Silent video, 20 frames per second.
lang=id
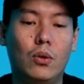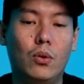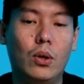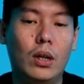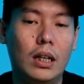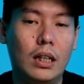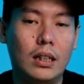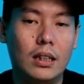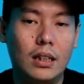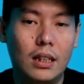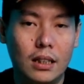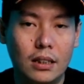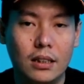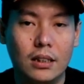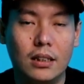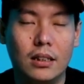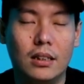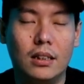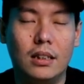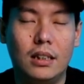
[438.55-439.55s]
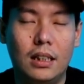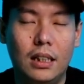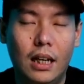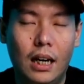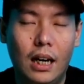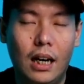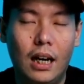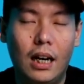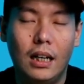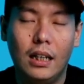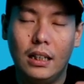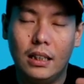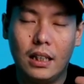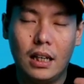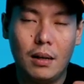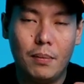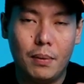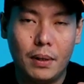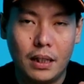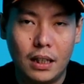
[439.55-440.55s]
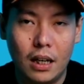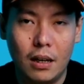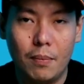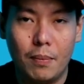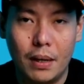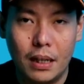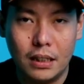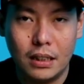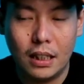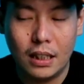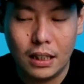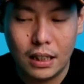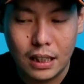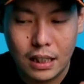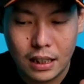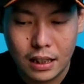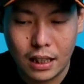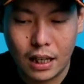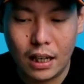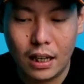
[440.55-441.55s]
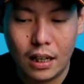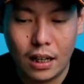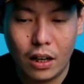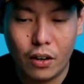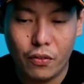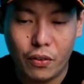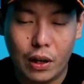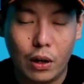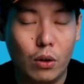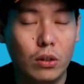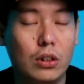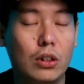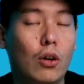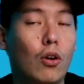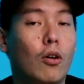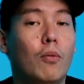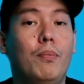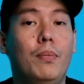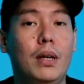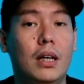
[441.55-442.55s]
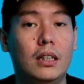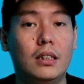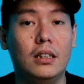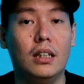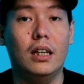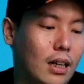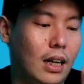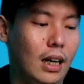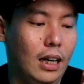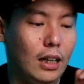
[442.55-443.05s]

kualitas yang akan kita dapatkan pada saat kita evaluasi kopi aja.